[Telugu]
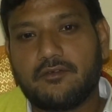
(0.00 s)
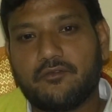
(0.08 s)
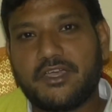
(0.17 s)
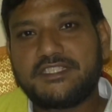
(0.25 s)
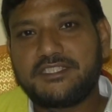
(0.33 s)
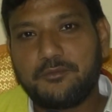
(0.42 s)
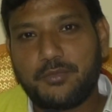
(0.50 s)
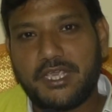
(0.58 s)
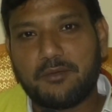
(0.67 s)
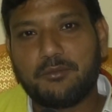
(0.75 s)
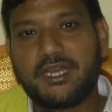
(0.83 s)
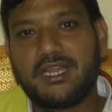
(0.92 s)
వైసీపీ
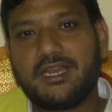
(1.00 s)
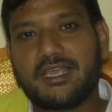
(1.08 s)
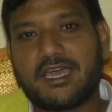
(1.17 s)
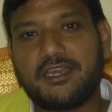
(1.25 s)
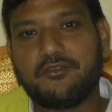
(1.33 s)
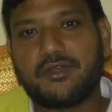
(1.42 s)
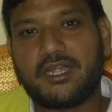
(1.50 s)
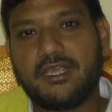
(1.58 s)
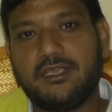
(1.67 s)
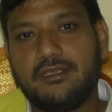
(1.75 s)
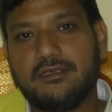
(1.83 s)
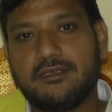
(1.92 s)
ఎమ్మెల్యేలు
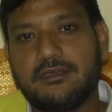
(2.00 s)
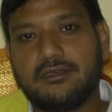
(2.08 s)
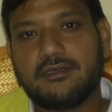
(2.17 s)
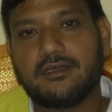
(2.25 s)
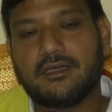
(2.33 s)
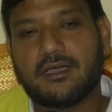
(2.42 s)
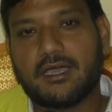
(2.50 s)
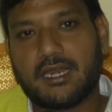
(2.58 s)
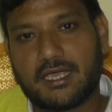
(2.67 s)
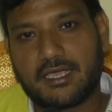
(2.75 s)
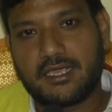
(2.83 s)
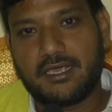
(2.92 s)
కానివ్వండి
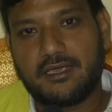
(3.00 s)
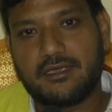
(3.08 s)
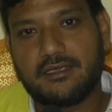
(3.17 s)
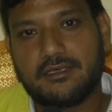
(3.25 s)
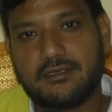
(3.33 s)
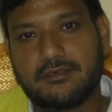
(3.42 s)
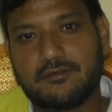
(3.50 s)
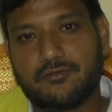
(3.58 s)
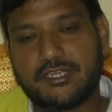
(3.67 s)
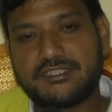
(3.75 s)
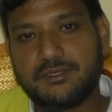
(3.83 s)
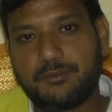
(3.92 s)
అలాగే
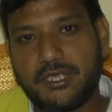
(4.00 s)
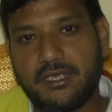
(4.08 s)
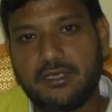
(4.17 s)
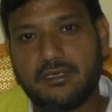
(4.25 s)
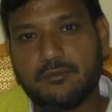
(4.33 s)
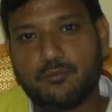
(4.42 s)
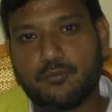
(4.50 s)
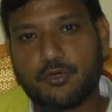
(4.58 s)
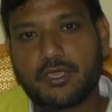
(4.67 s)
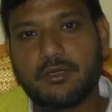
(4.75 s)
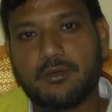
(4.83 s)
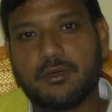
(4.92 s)
వైసీపీ
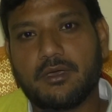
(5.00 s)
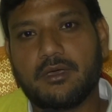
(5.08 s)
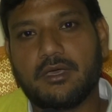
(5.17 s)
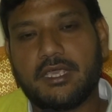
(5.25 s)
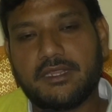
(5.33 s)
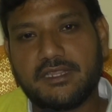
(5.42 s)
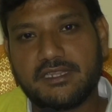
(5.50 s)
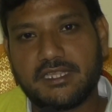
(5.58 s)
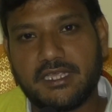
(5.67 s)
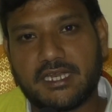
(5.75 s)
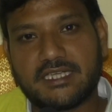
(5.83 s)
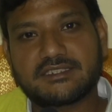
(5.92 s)
ముఖ్య ఏదైతే
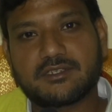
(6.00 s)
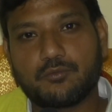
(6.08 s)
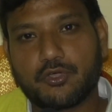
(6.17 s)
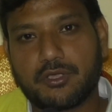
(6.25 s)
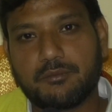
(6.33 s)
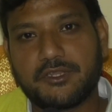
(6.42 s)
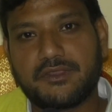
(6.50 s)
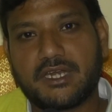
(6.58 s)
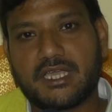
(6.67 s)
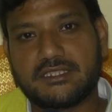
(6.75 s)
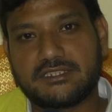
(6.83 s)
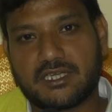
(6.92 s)
ఈ రాష్ట్ర
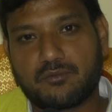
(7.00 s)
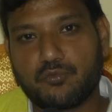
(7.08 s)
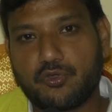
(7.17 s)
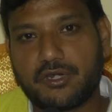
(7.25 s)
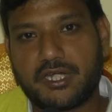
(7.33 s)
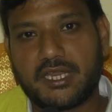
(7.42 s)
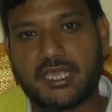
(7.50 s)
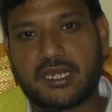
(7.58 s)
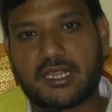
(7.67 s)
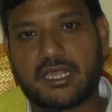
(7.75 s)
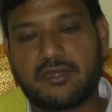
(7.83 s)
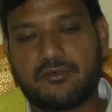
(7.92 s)
ముఖ్యమంత్రిగా జగన్మోహన్ రెడ్డి
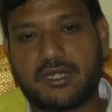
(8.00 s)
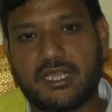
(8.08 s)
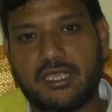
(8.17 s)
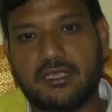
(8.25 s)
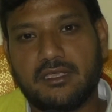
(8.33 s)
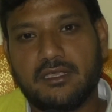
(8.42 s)
గారు కానివ్వండి